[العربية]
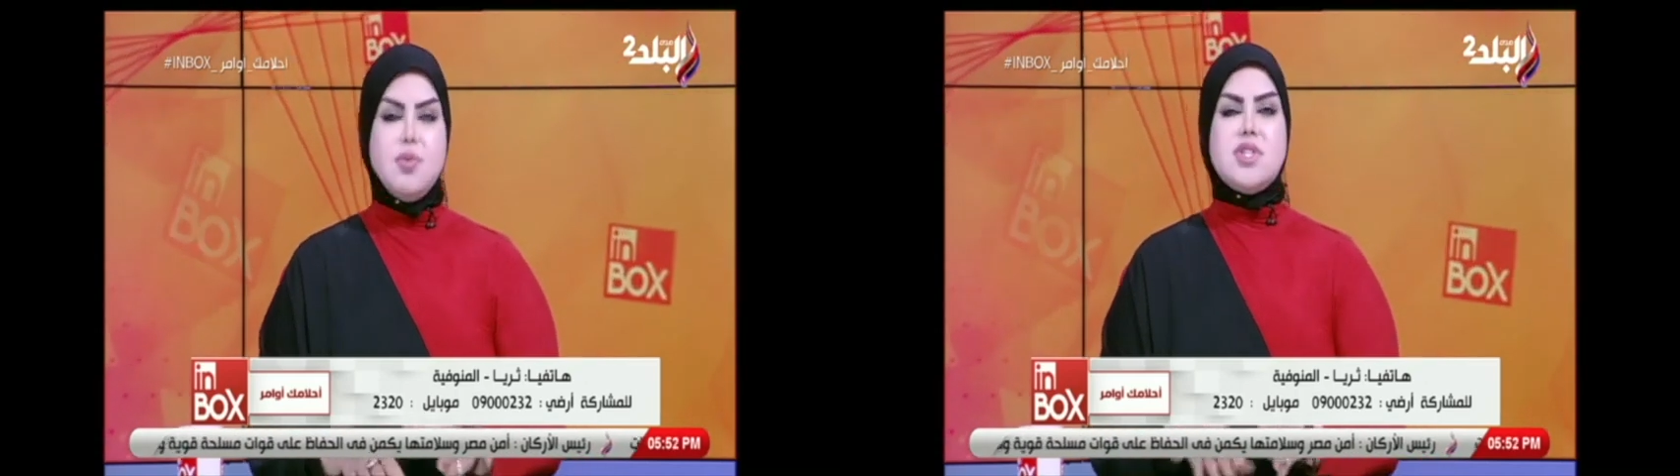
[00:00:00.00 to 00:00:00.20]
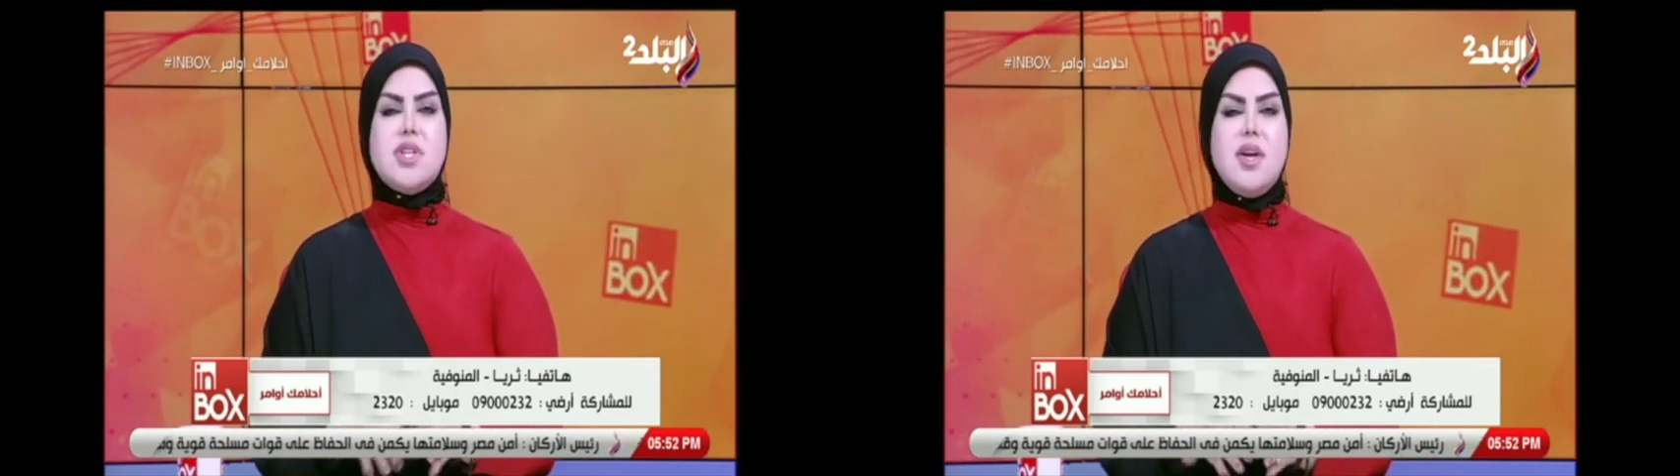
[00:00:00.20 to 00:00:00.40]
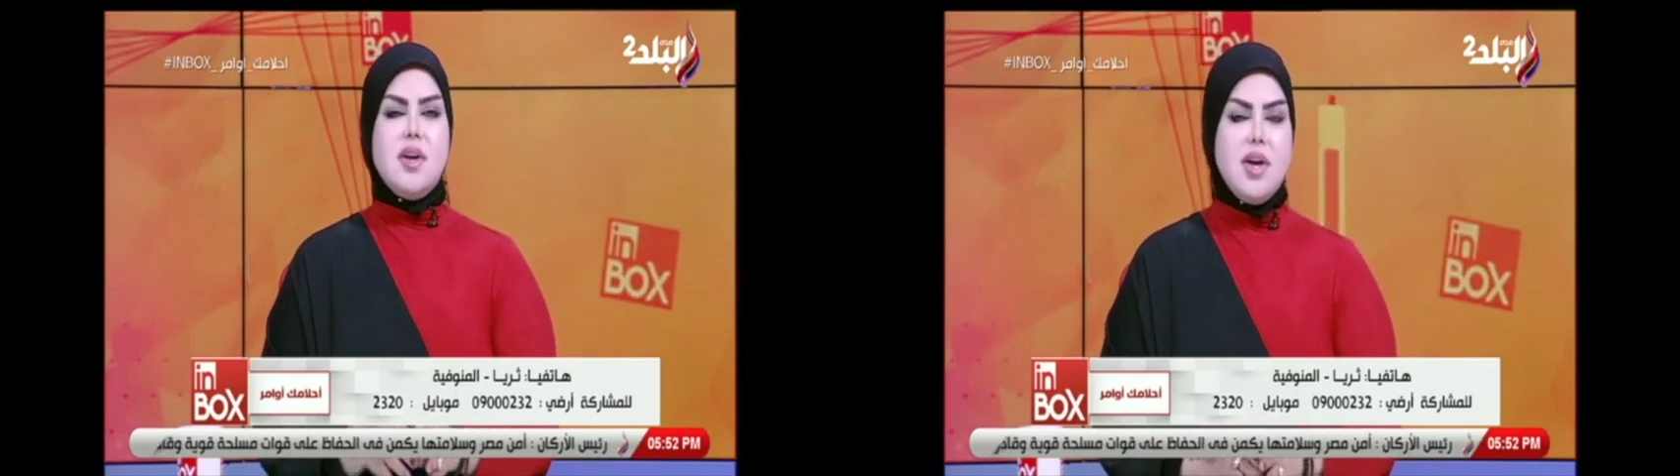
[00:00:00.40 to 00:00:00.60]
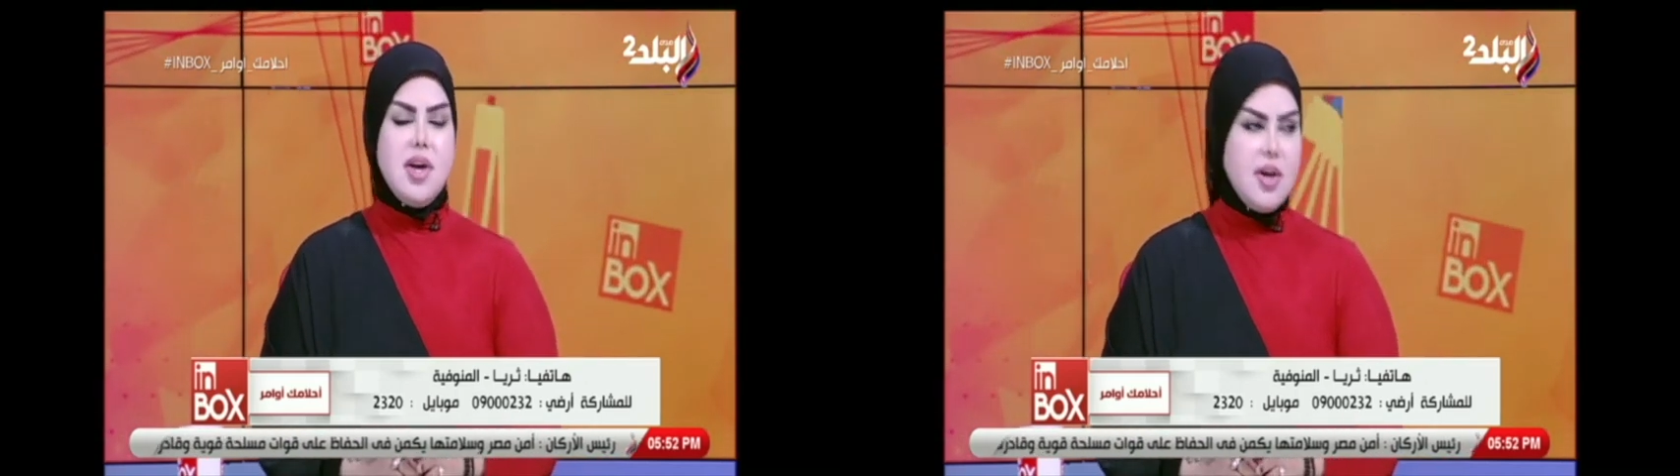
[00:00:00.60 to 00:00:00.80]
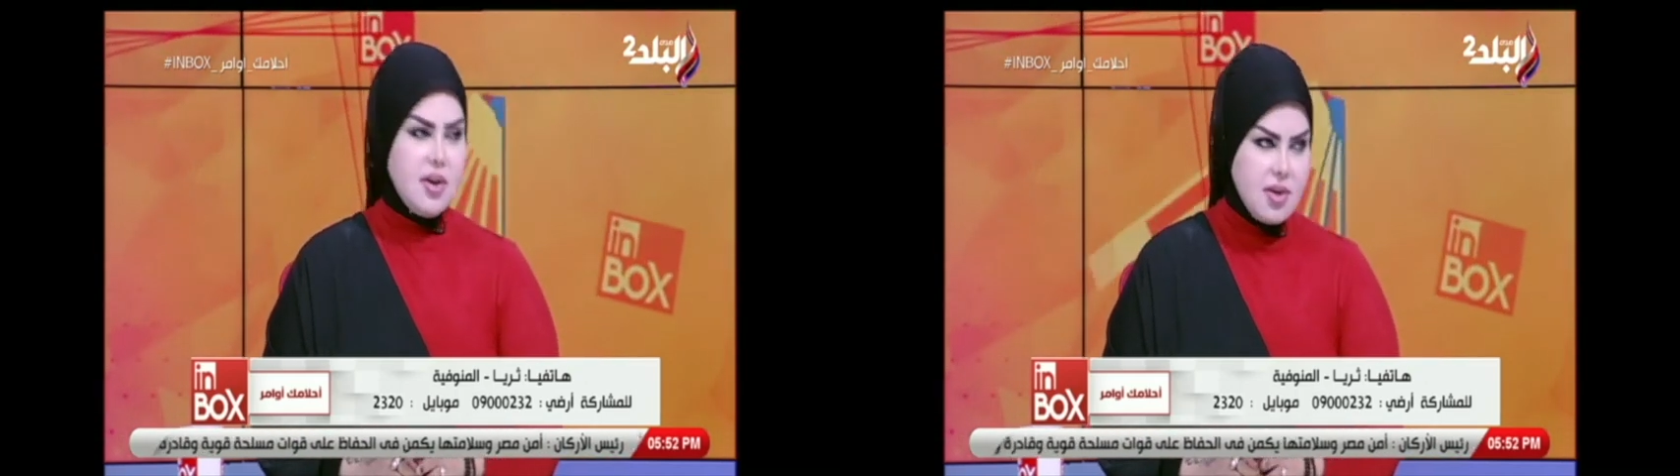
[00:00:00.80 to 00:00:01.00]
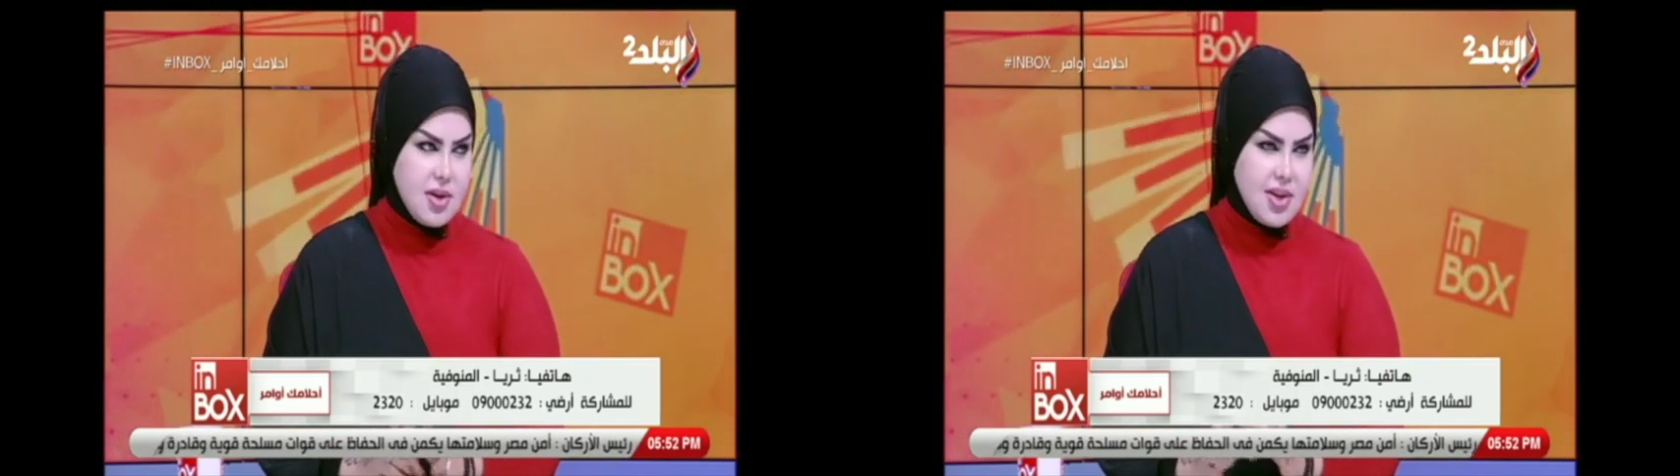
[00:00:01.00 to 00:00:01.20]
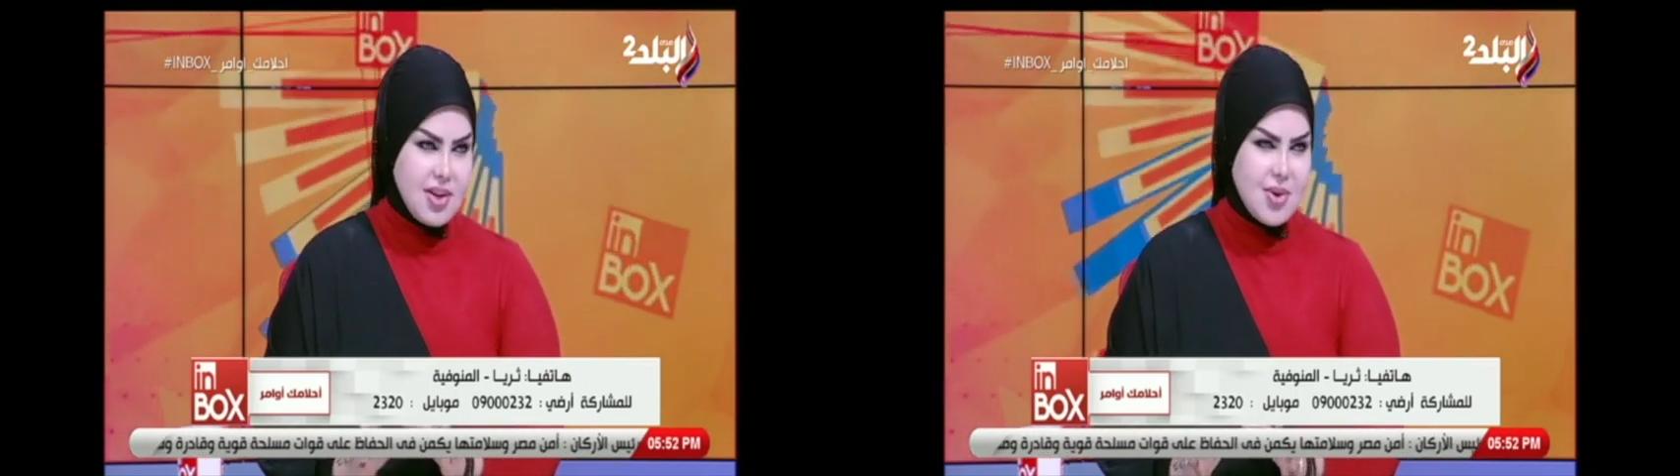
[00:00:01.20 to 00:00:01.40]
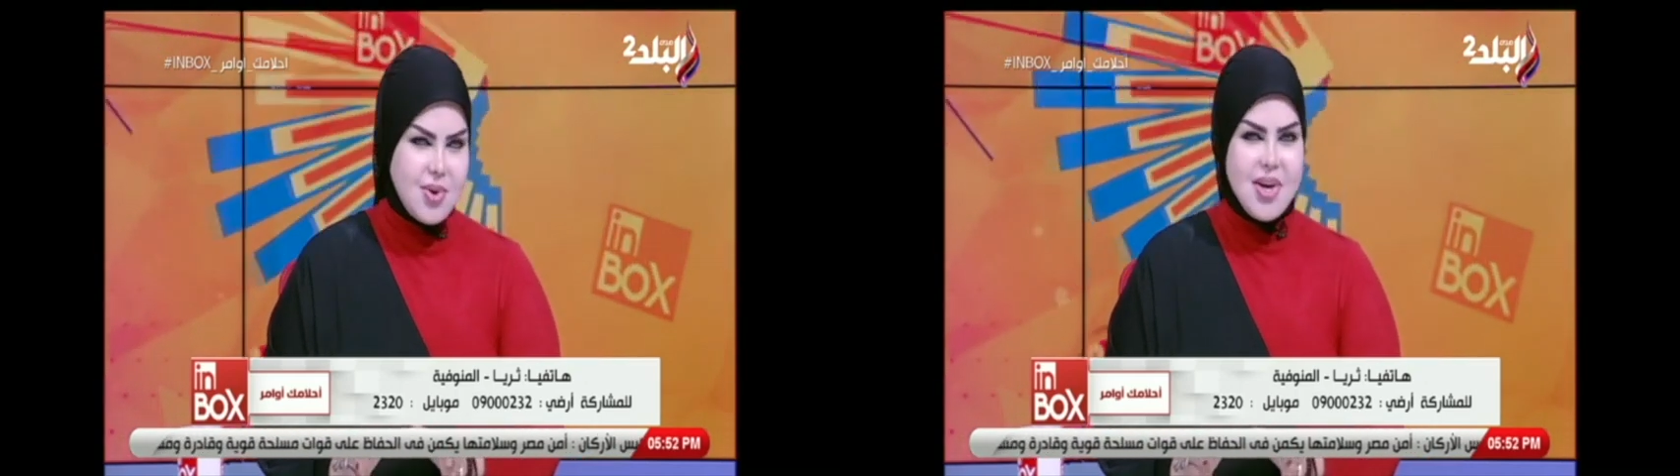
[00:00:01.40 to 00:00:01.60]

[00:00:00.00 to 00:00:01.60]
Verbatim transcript: بصي آآ آه، آآ آه،